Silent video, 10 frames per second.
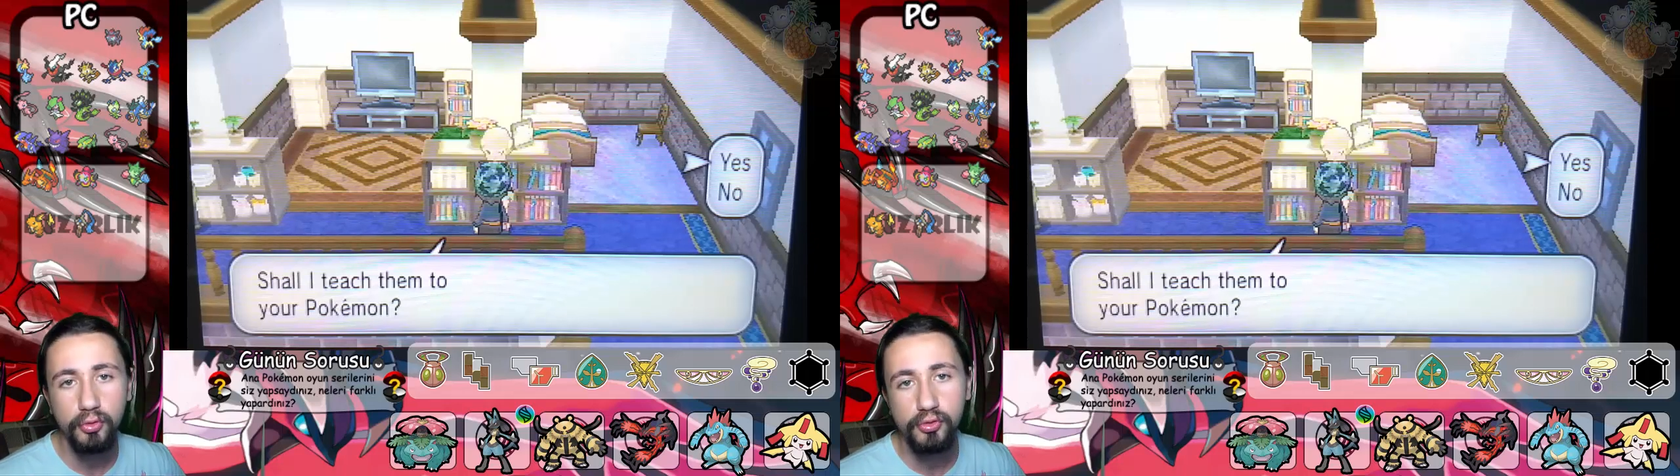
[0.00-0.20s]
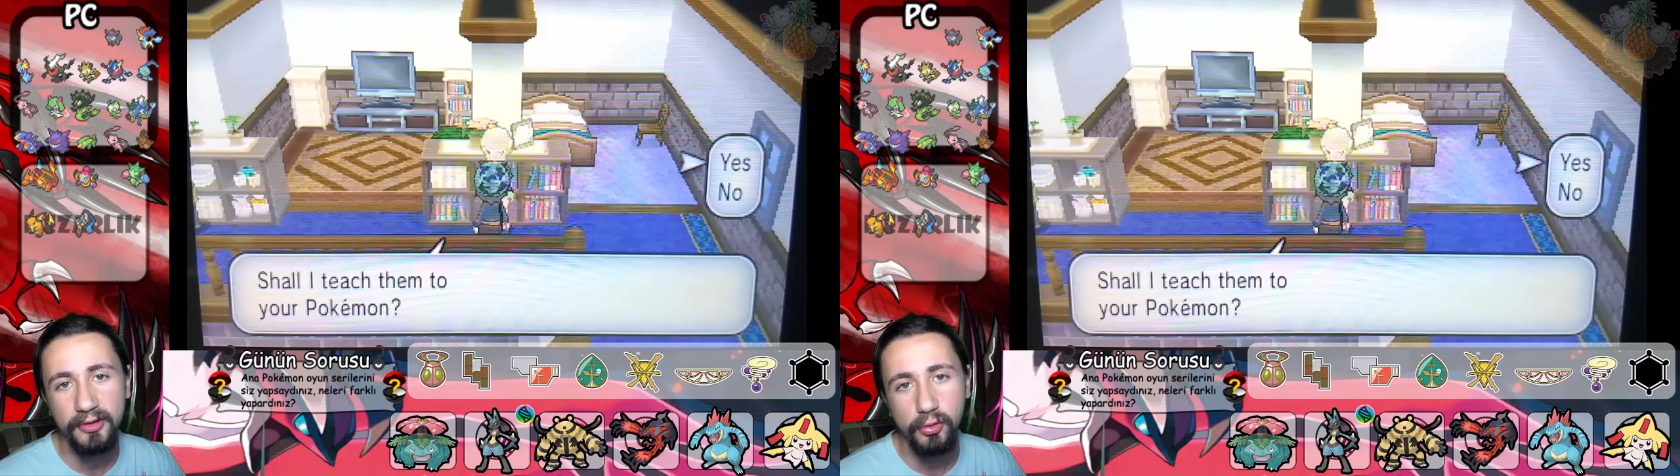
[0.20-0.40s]

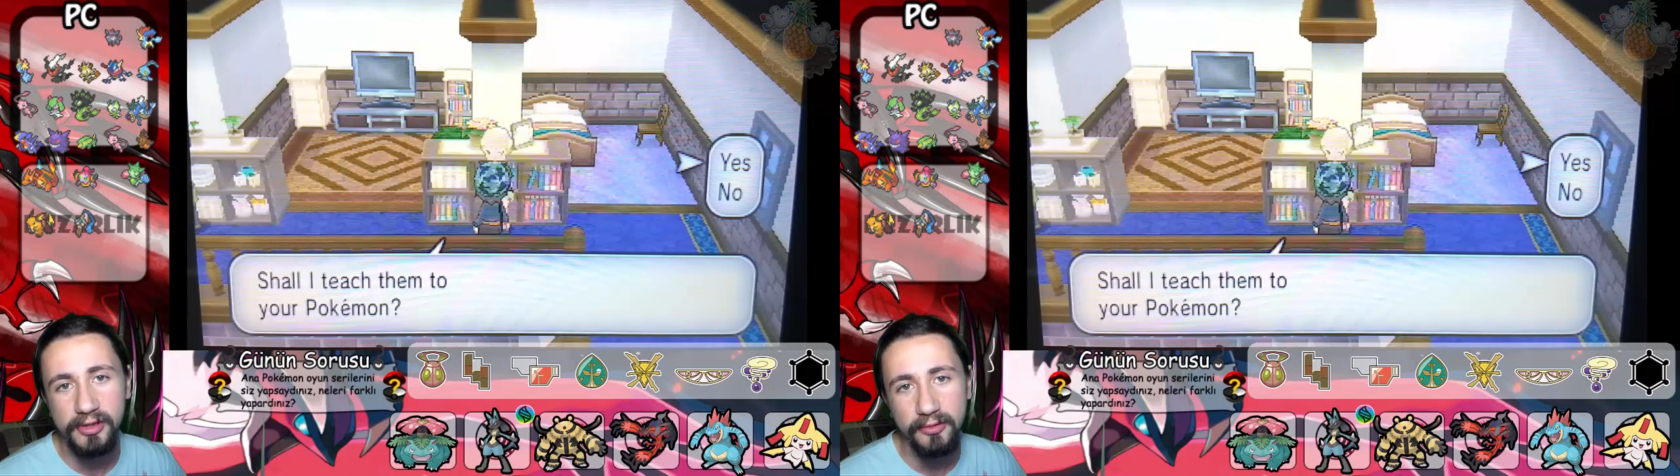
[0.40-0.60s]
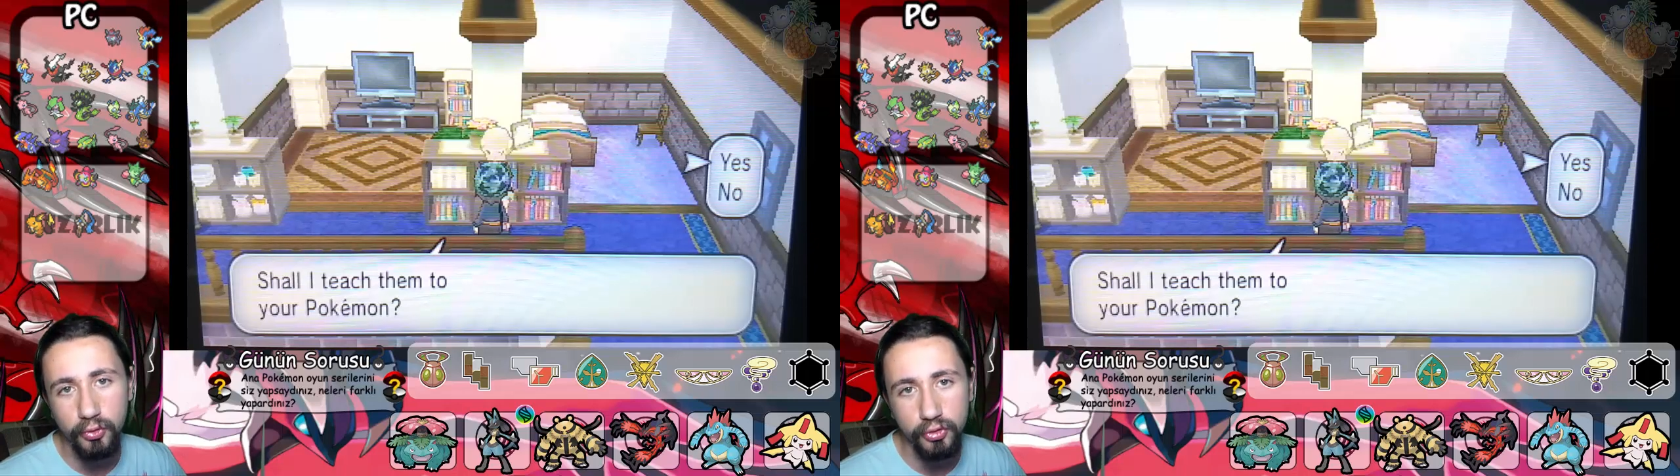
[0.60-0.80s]

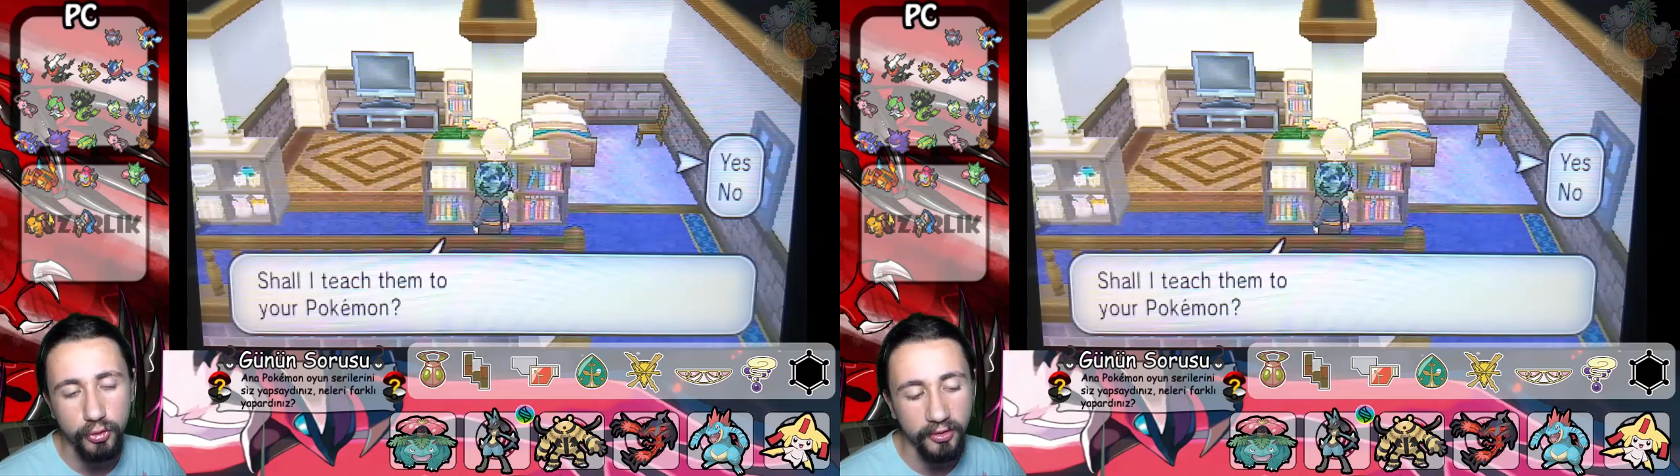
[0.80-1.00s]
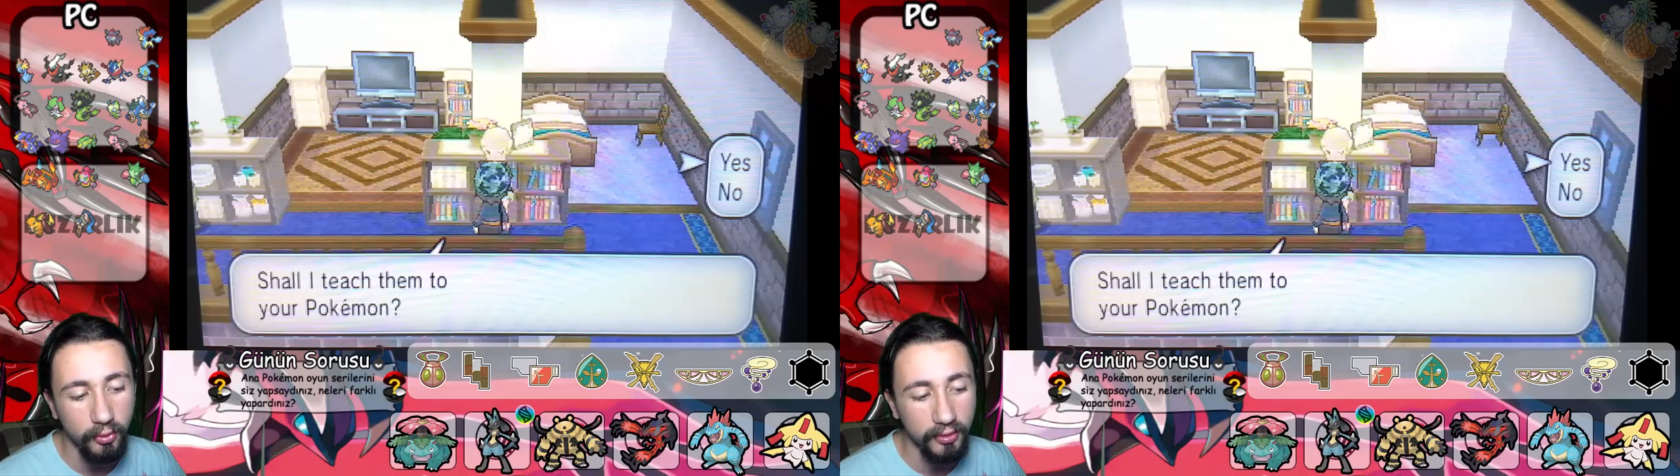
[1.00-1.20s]
%90
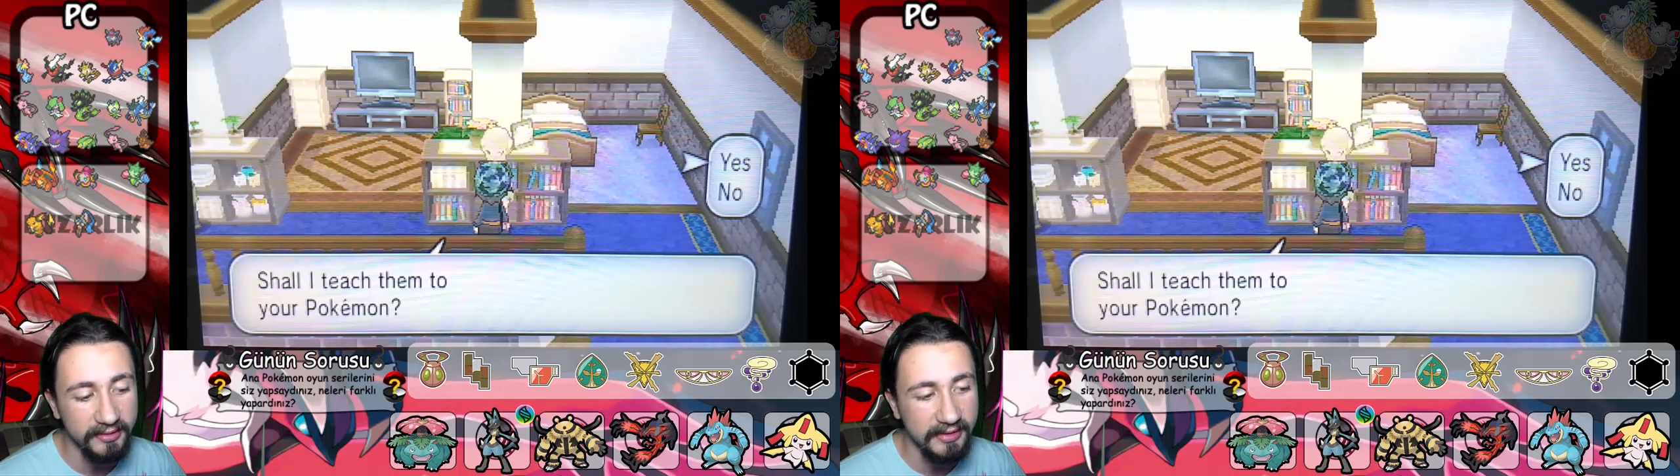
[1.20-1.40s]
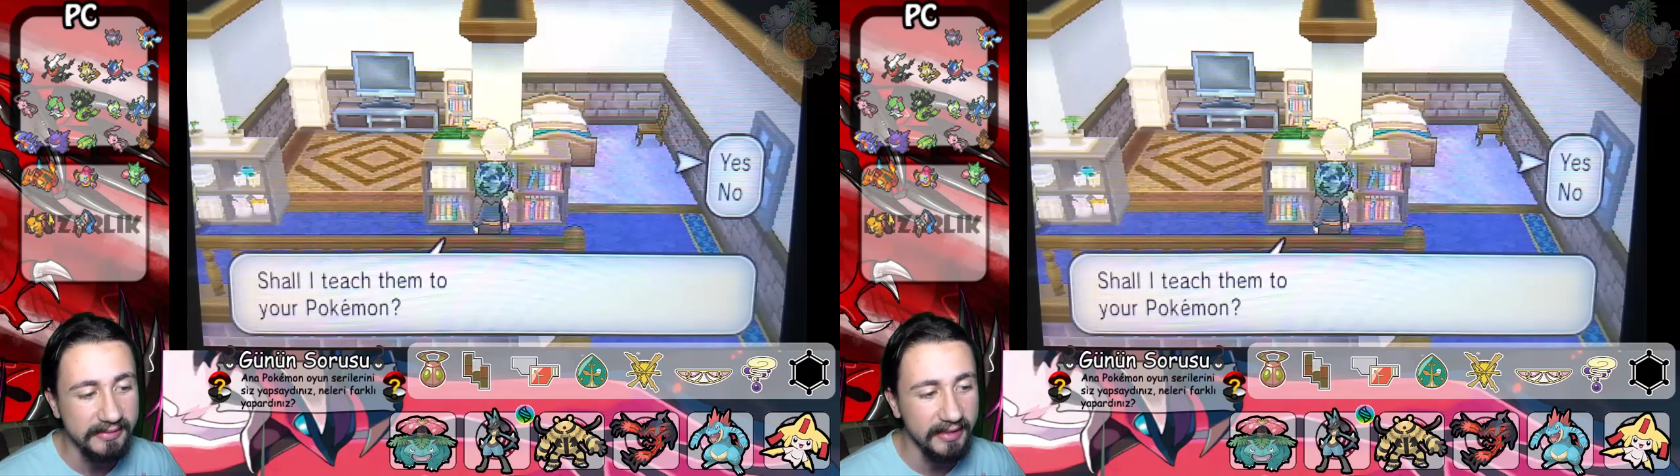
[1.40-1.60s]
görüş
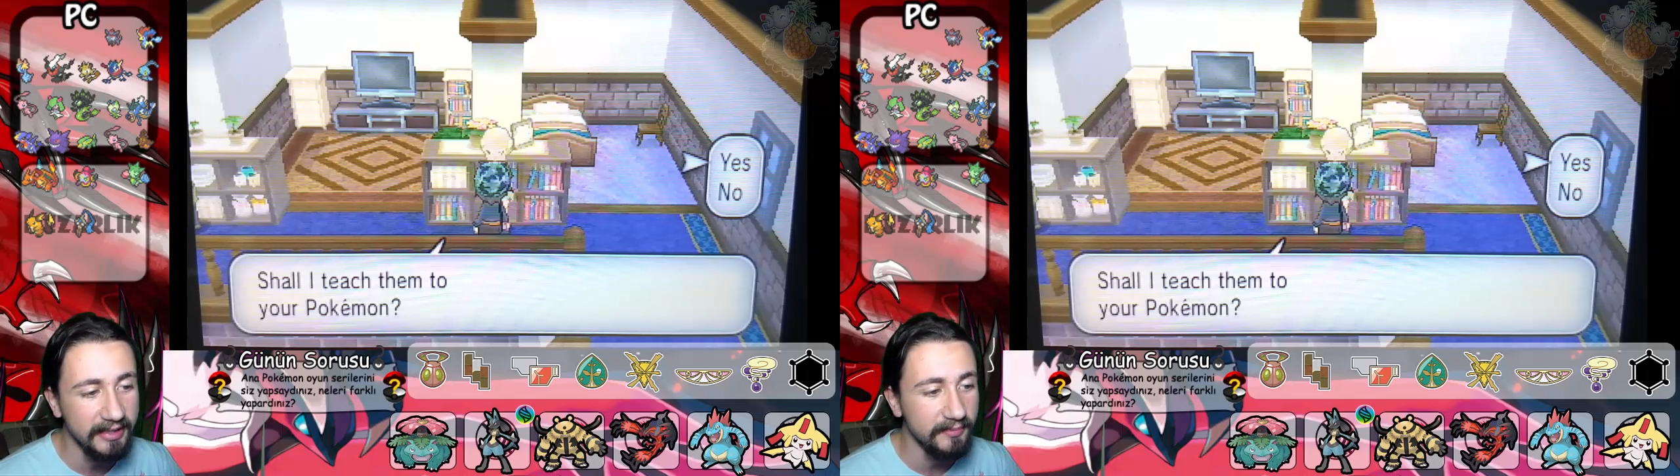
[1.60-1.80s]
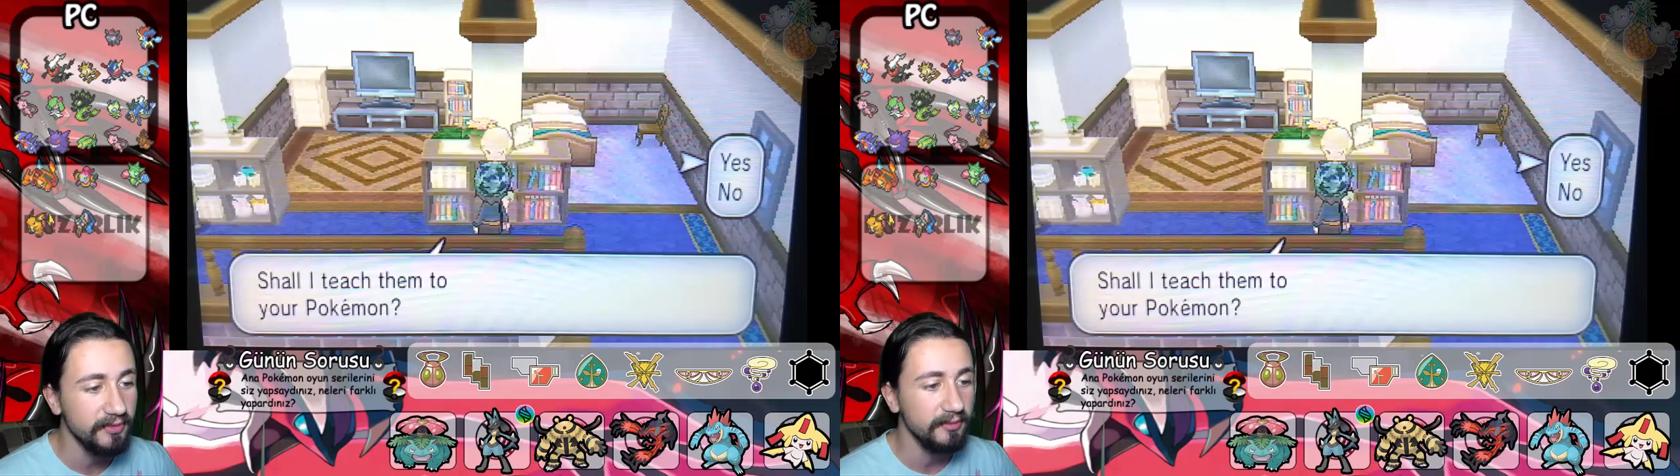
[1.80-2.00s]
olanına
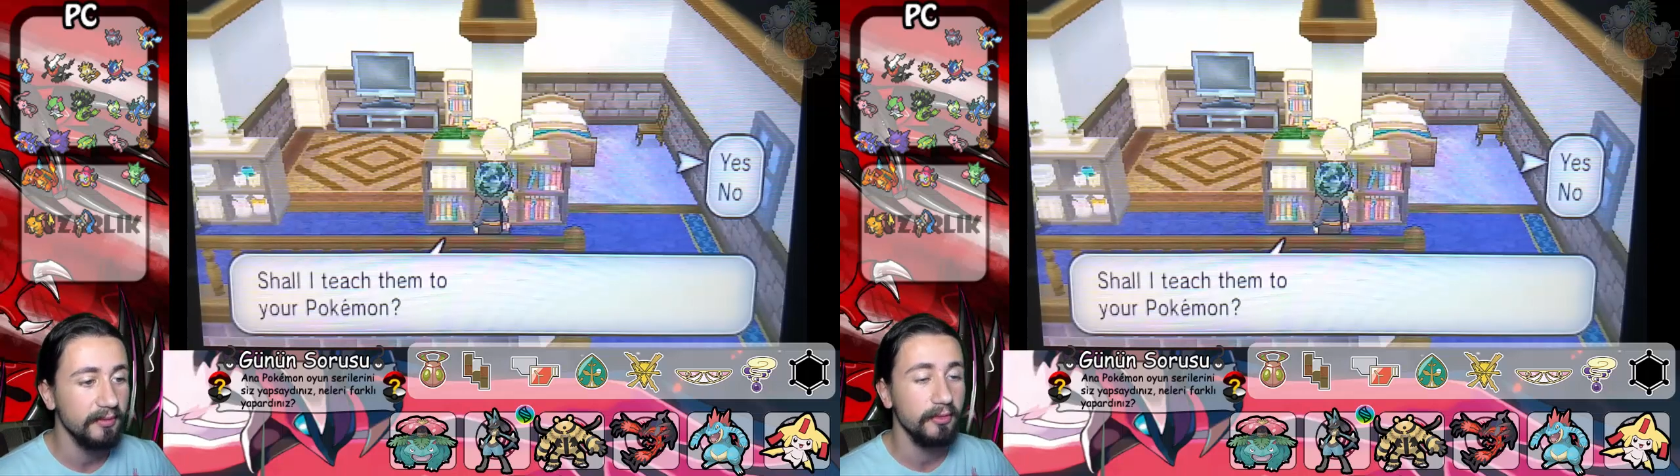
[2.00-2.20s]
sahip